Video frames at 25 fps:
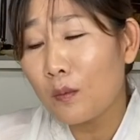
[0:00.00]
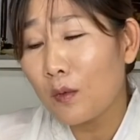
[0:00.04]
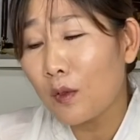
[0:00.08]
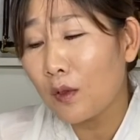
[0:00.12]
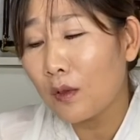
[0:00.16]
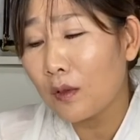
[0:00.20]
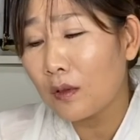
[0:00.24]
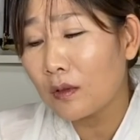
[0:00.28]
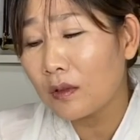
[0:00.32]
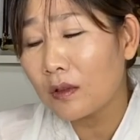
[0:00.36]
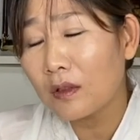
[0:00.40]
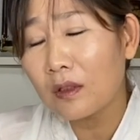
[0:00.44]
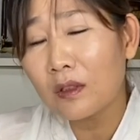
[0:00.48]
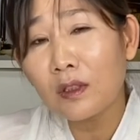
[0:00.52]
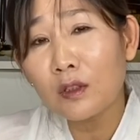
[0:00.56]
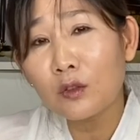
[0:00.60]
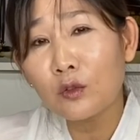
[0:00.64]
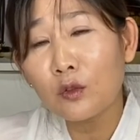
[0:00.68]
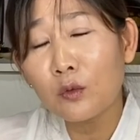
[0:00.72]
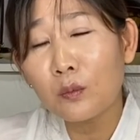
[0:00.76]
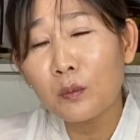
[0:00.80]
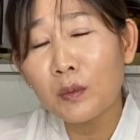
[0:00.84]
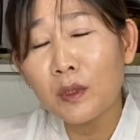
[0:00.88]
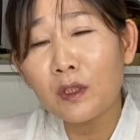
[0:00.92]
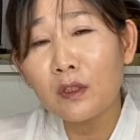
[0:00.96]
뭐 네. 그걸
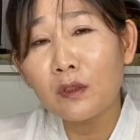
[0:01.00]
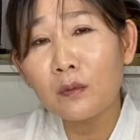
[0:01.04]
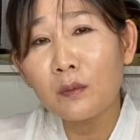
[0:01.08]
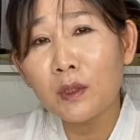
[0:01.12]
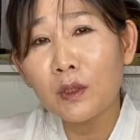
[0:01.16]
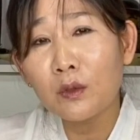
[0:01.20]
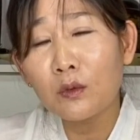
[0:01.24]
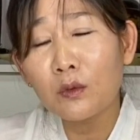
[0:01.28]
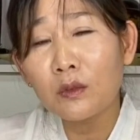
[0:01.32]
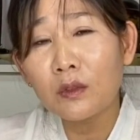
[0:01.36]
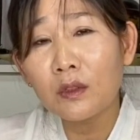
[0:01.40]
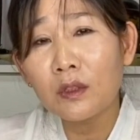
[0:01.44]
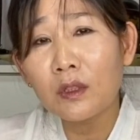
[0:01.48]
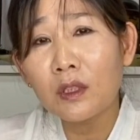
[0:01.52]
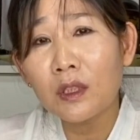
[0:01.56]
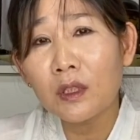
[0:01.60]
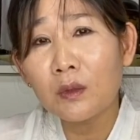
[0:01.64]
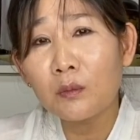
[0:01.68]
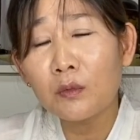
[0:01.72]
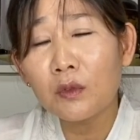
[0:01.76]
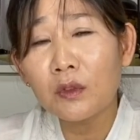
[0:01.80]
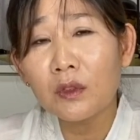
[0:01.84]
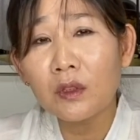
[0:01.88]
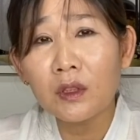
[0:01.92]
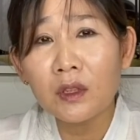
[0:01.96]
또 믿음 있고
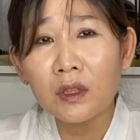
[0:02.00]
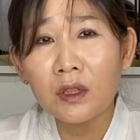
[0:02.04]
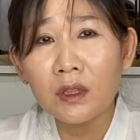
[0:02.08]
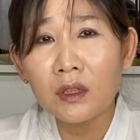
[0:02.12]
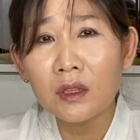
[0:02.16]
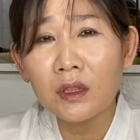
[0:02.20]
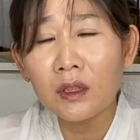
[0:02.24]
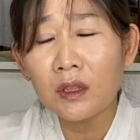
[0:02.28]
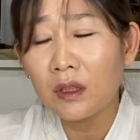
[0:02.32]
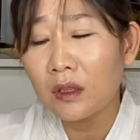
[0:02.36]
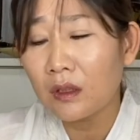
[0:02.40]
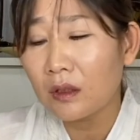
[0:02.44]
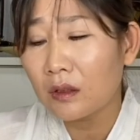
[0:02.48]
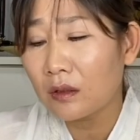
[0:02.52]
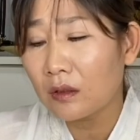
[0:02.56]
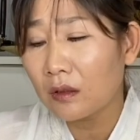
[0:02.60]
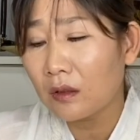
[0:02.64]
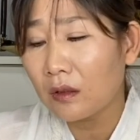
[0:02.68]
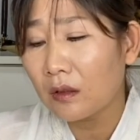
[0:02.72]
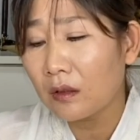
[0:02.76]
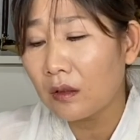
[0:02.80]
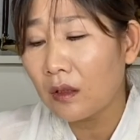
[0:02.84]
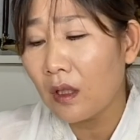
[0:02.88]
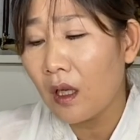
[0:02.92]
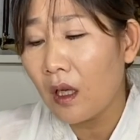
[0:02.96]
그러신 분들은 네.
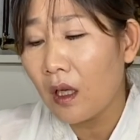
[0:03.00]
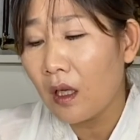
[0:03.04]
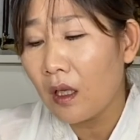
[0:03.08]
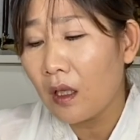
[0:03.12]
어,